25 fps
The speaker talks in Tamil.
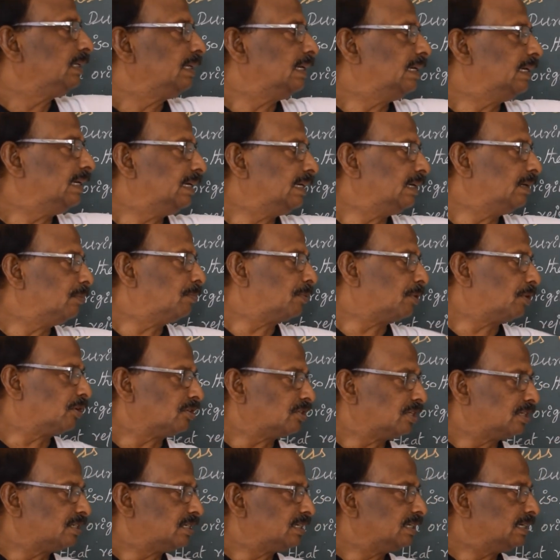என்னென்ன
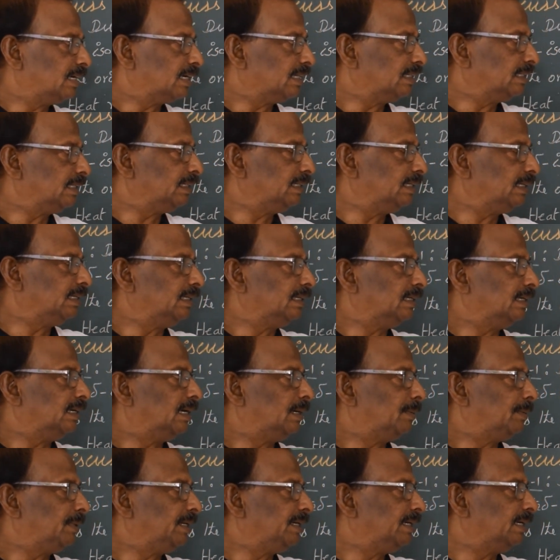ப்ராசஸ் நடந்தது
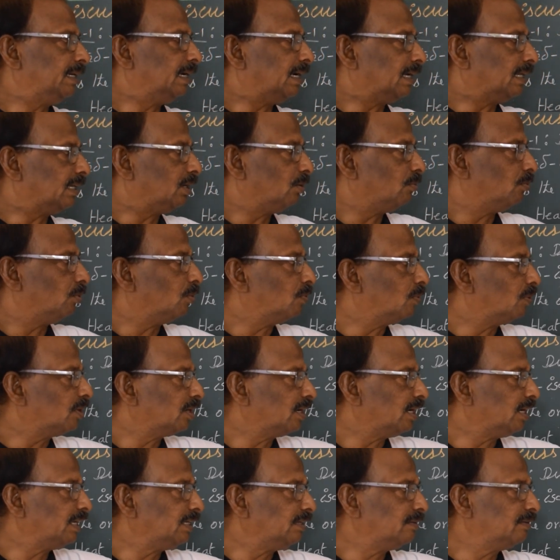அப்படின்னு அதில்
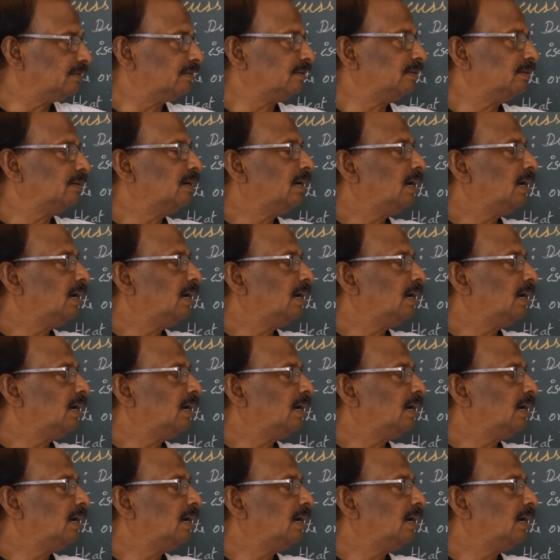ஒவ்வொன்றிலையும்